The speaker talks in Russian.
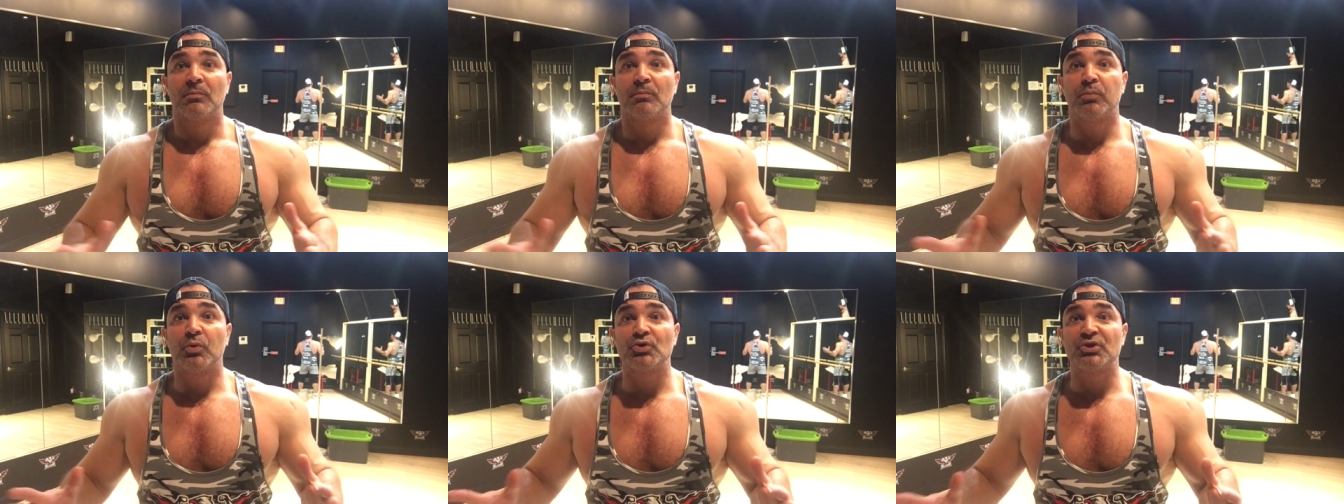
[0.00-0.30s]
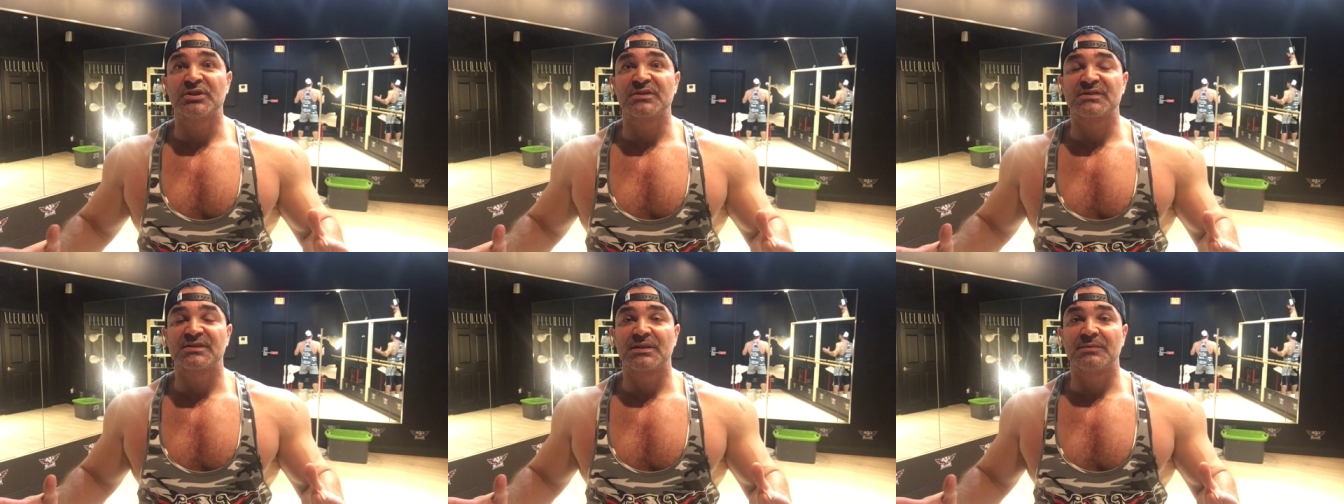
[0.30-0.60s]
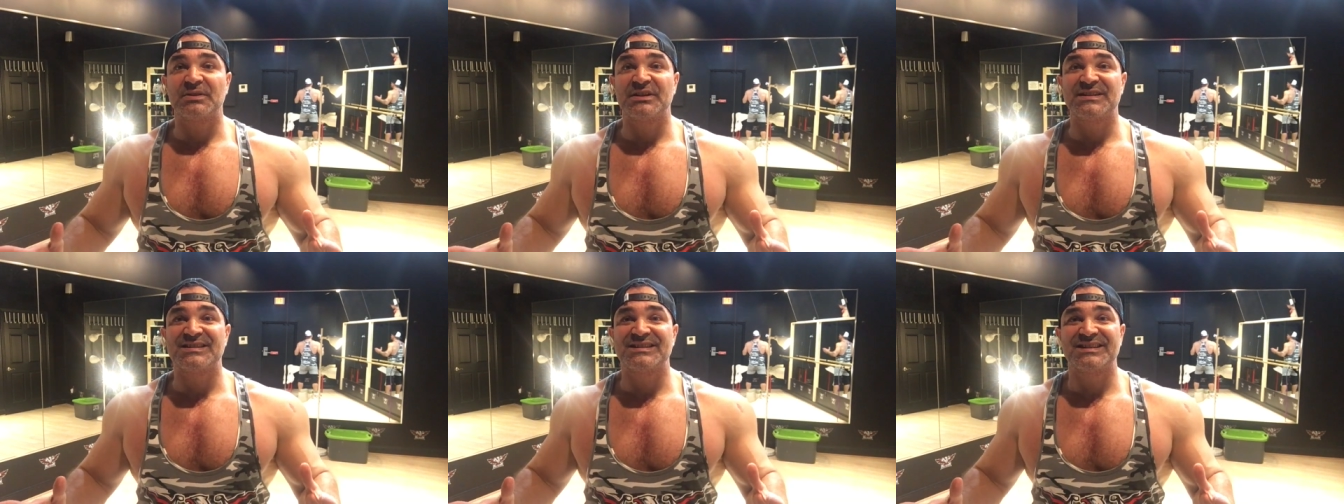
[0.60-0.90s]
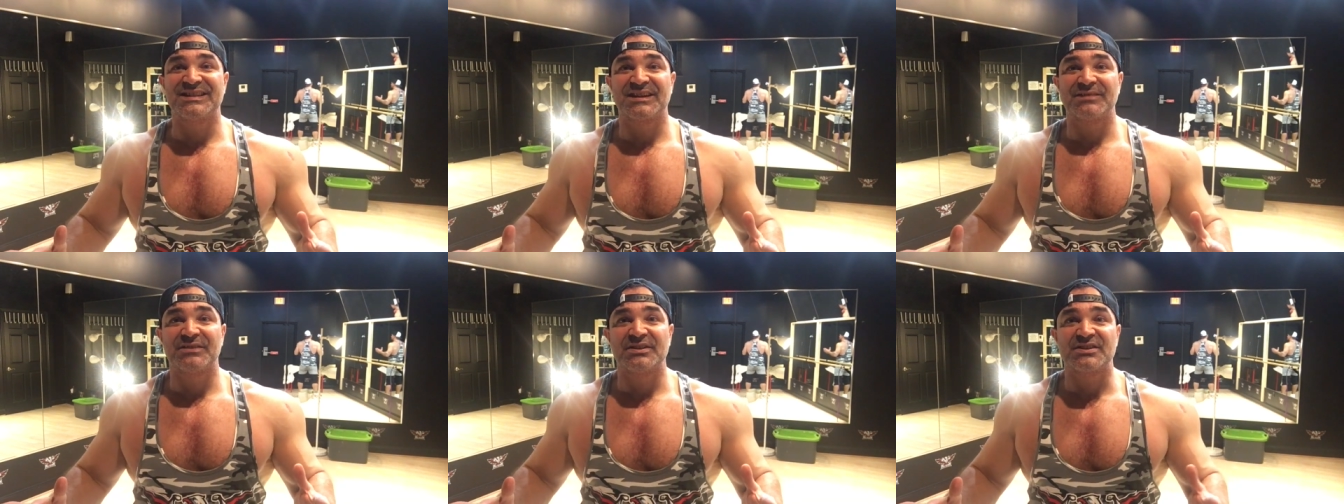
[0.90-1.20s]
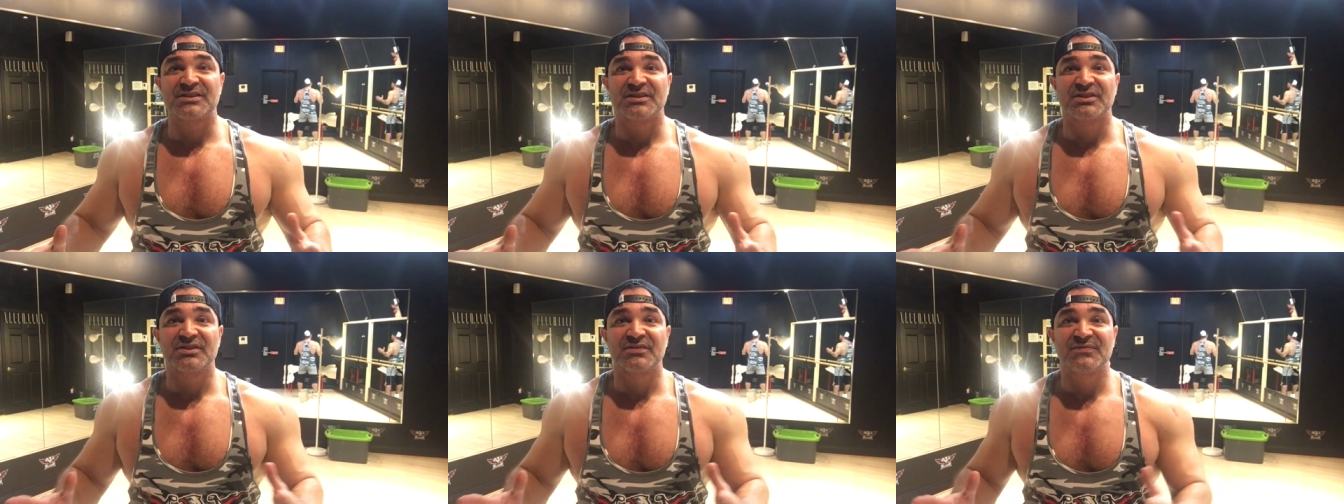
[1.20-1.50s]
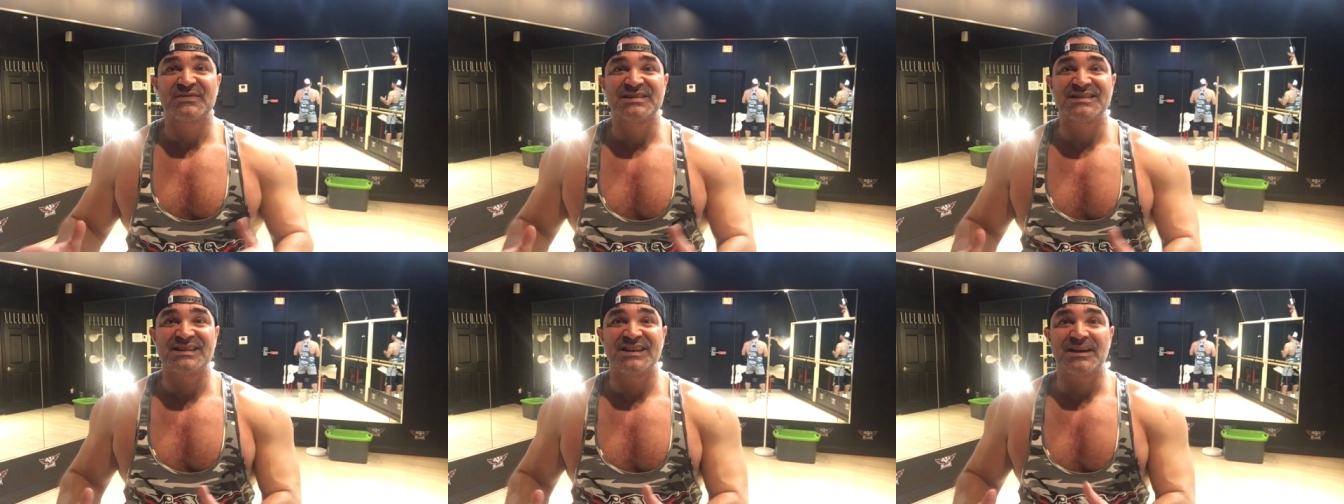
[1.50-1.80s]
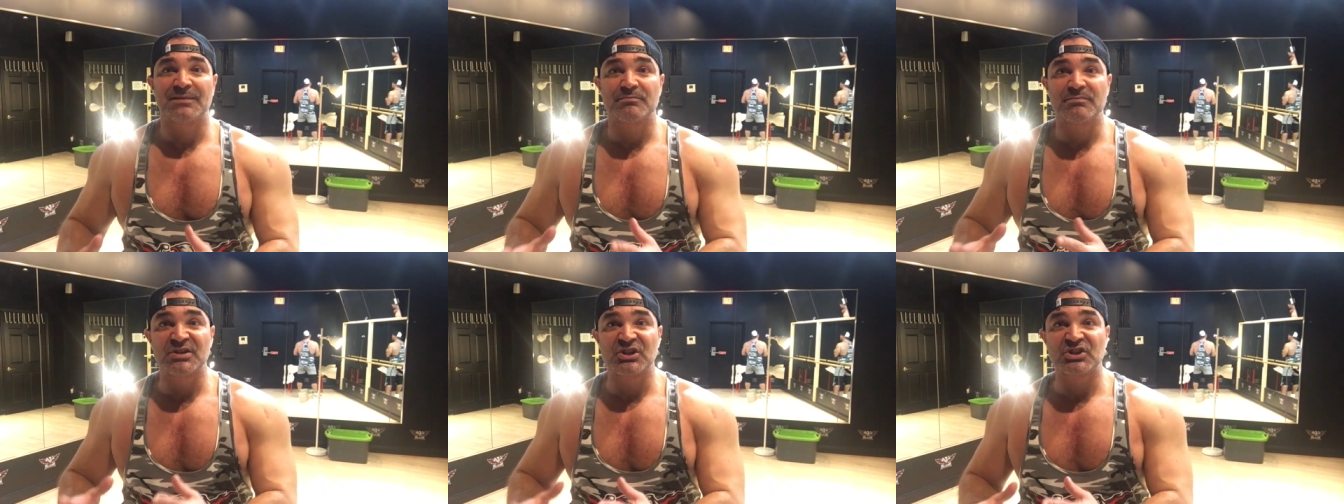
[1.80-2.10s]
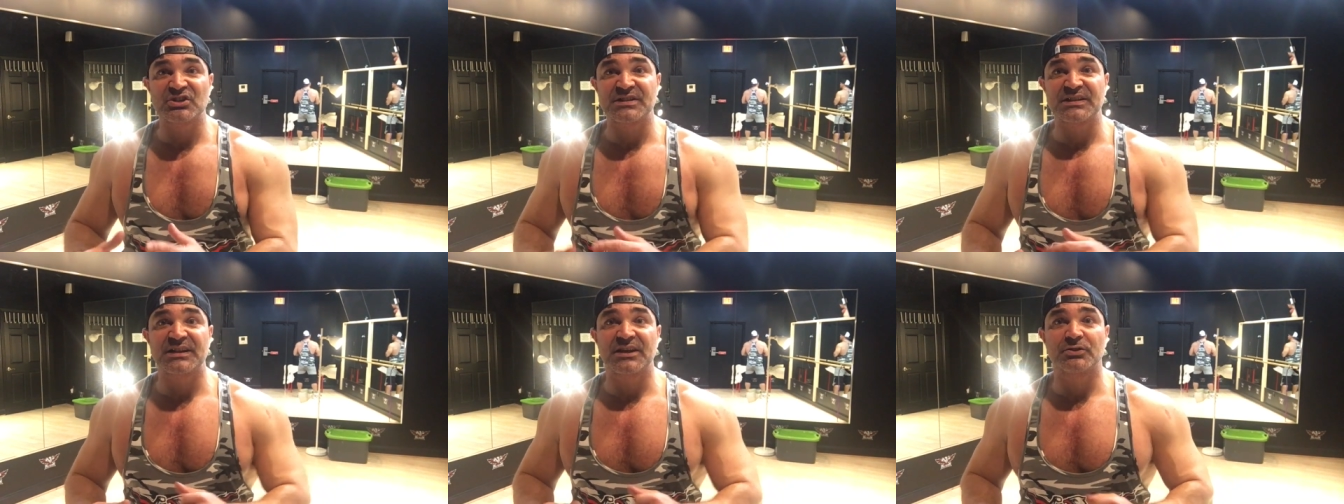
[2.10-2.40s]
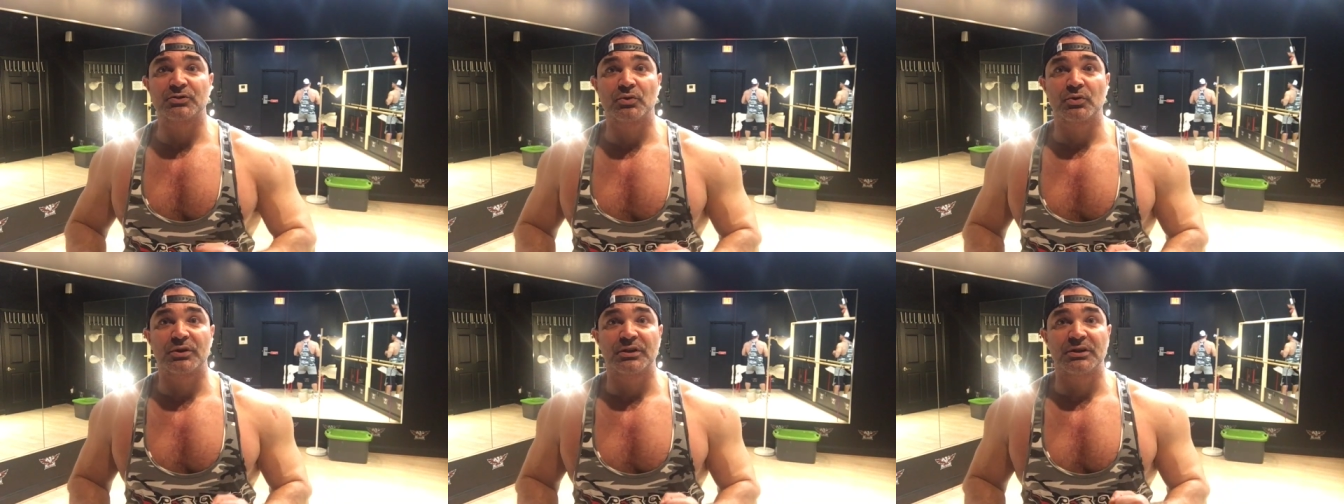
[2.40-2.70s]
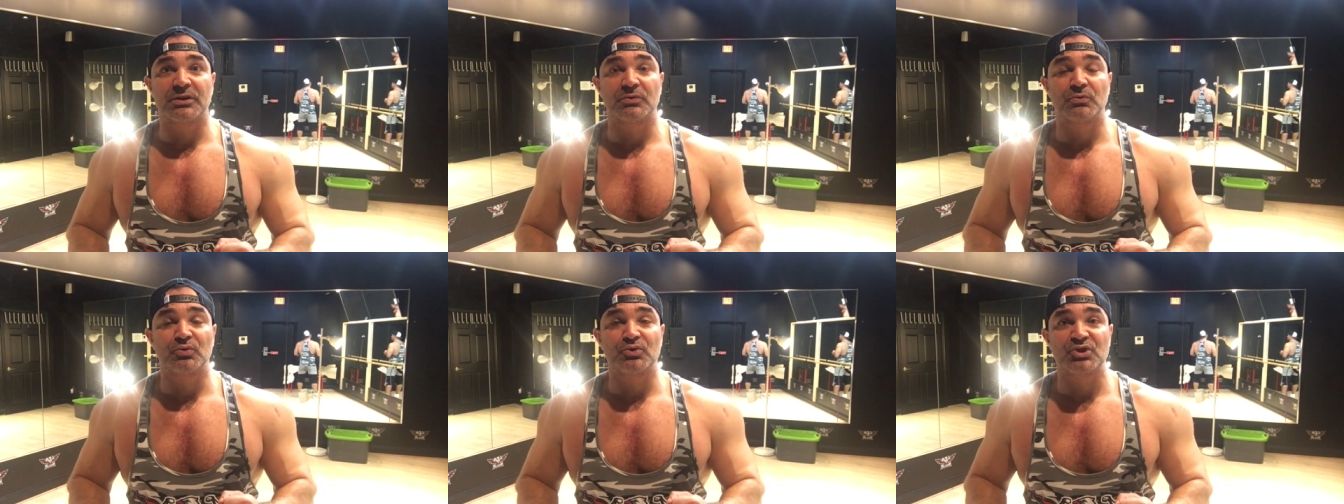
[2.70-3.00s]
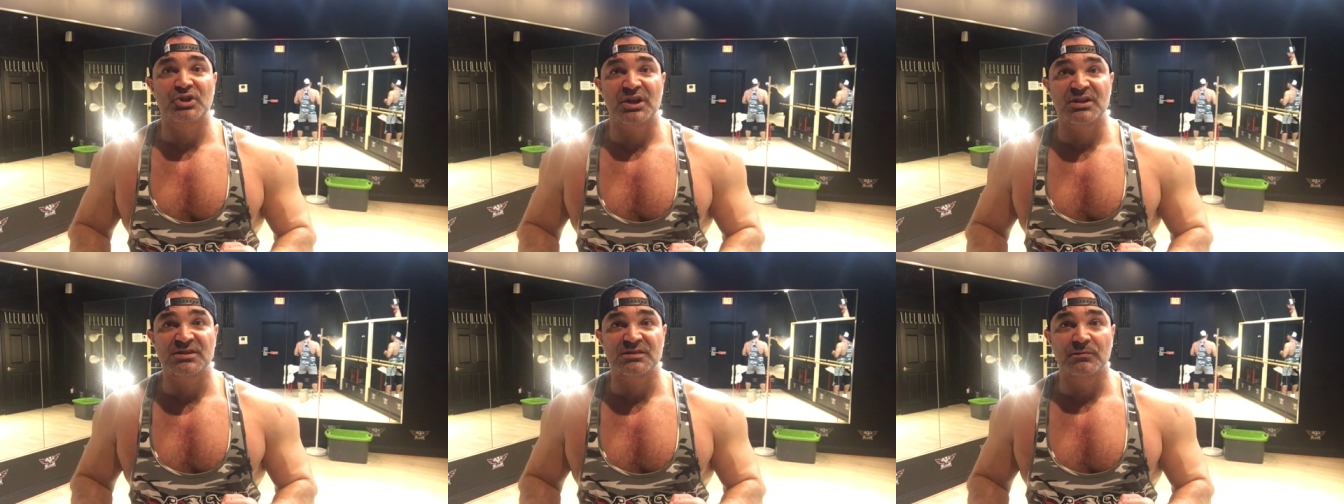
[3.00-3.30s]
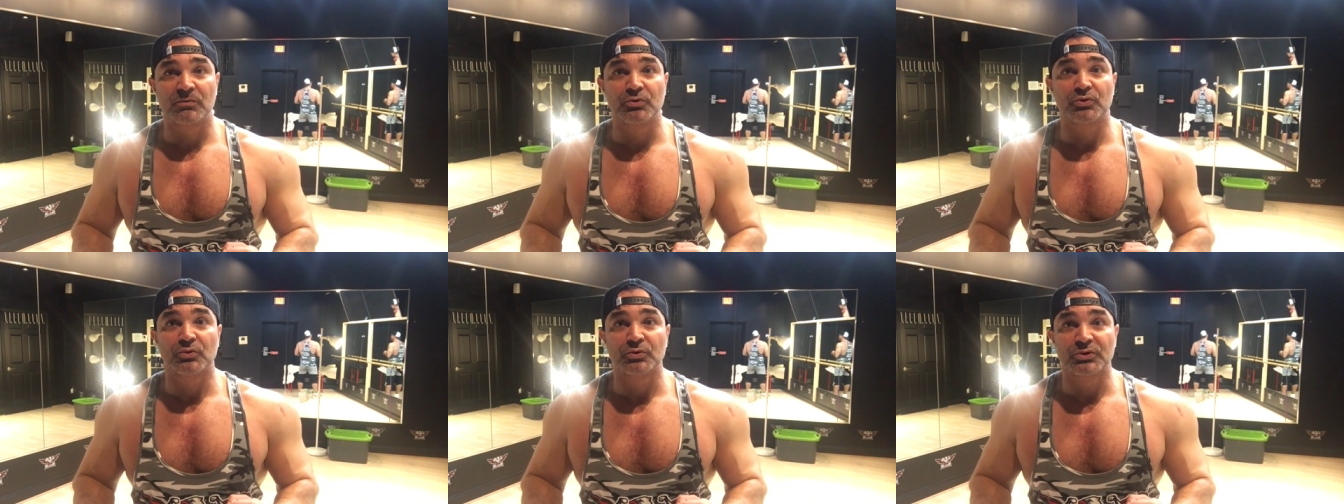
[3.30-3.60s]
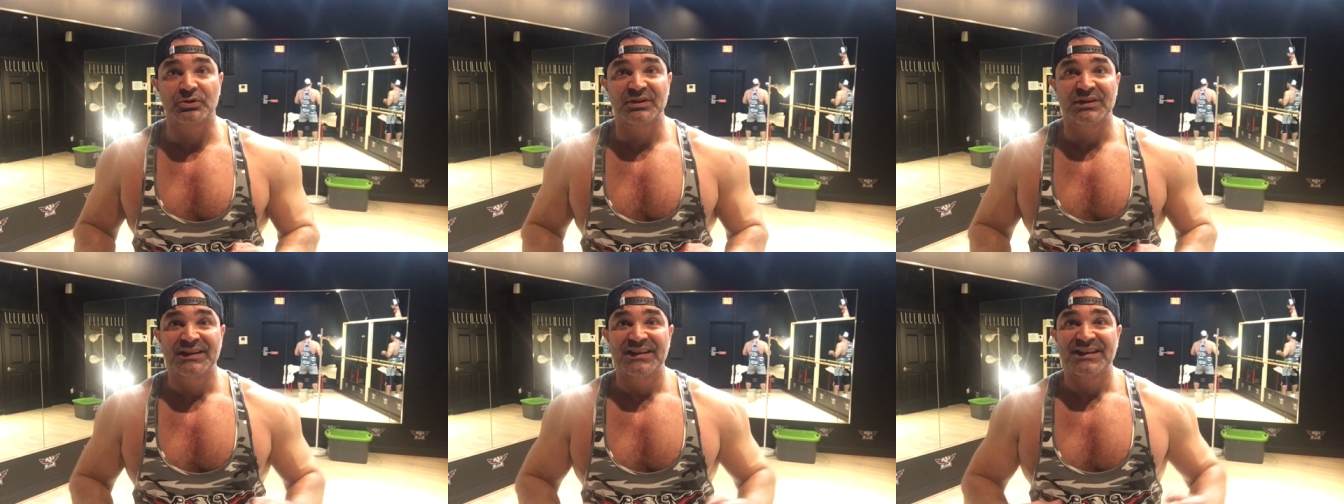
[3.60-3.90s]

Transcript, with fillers: будет стабилизировать все мышцы, которые участвуют